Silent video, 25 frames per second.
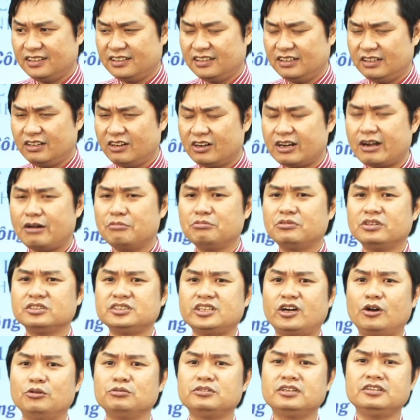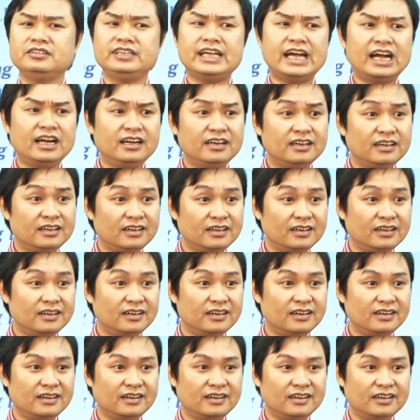nó không có sở hữu tư nhân
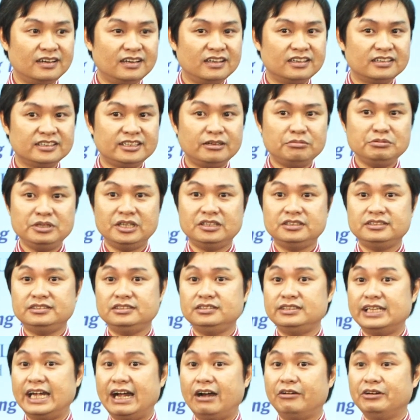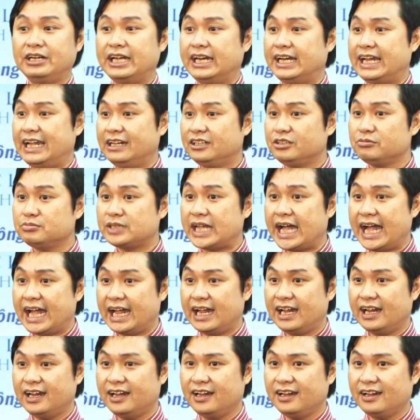giống như xã hội ngày nay chúng ta
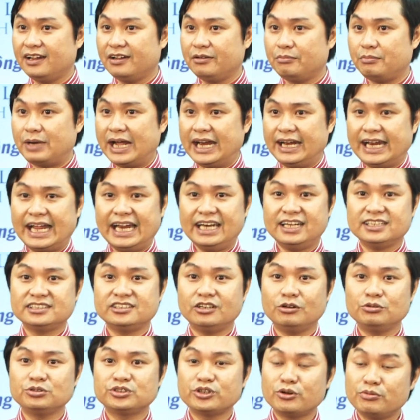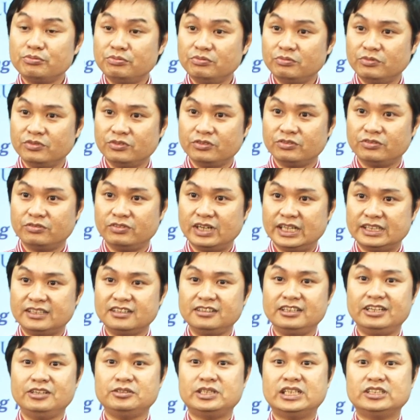mà lại là sở hữu chung về
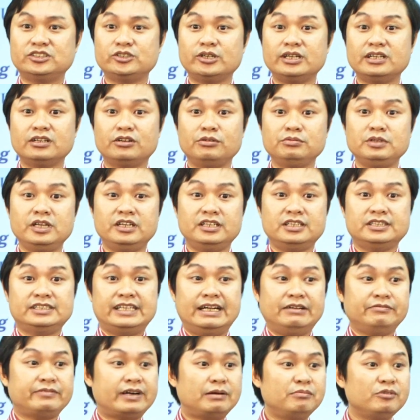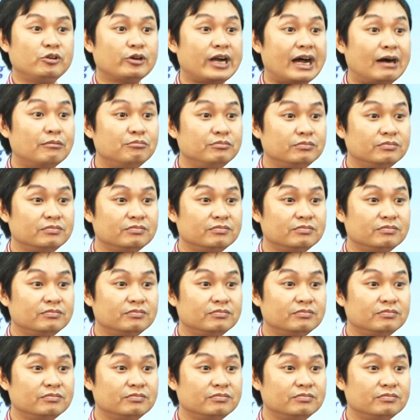tư liệu sản xuất cũng như là sản phẩm lao động